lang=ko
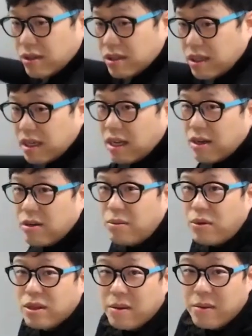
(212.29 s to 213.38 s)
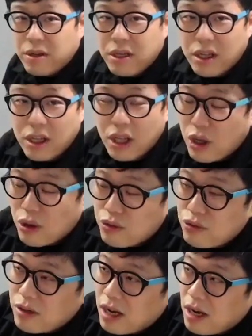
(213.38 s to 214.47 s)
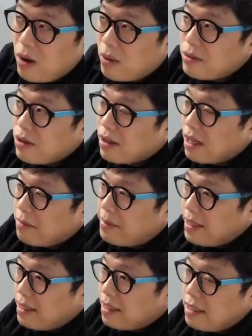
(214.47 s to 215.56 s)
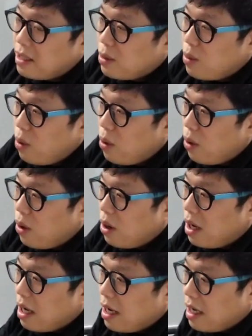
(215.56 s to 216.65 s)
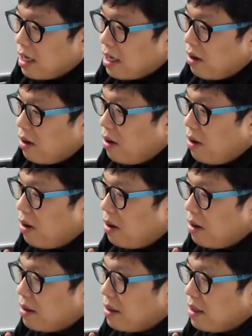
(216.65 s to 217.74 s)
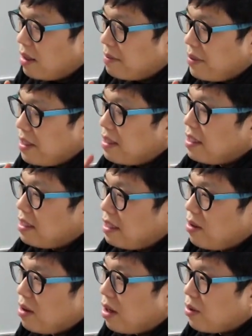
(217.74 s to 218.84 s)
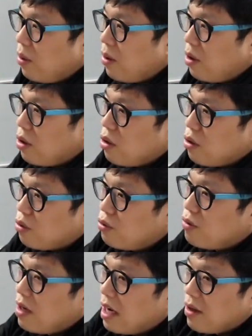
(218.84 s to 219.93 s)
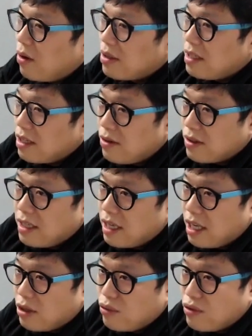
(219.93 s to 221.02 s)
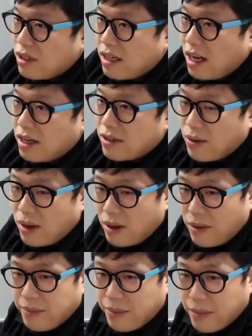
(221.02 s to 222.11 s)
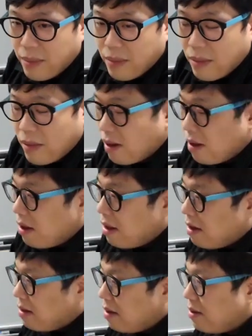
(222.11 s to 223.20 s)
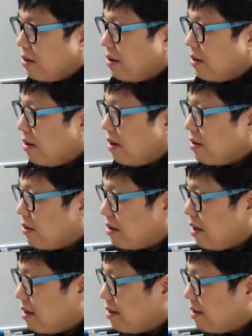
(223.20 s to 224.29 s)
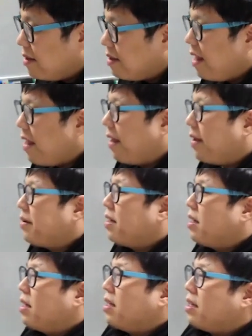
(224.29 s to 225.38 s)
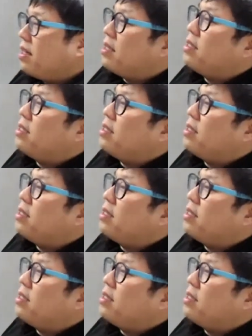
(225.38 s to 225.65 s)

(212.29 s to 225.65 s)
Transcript: 정책이라는 건 뭐냐면은 국가가 엄청난 빚을 지고 어 빚을 지더라도 국가 경제 정책에 투자를 하는 거예요. 그래서 이러한 정책을 쓰는데 이,